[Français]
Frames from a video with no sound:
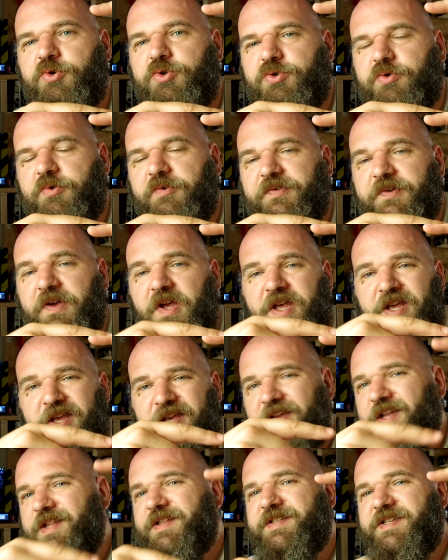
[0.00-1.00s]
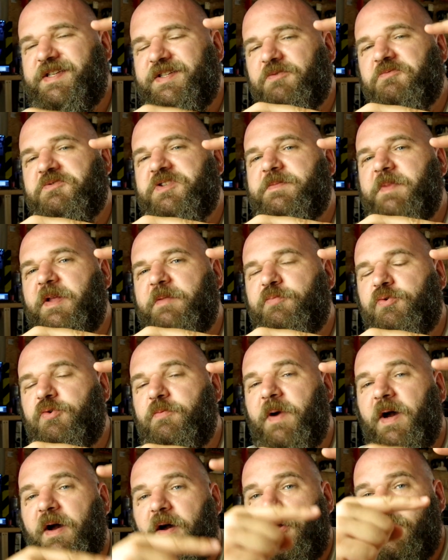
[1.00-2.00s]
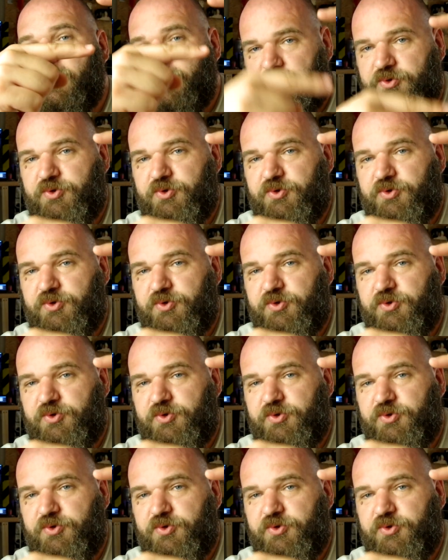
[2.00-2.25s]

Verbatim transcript: chauffe et 10 cm plus bas,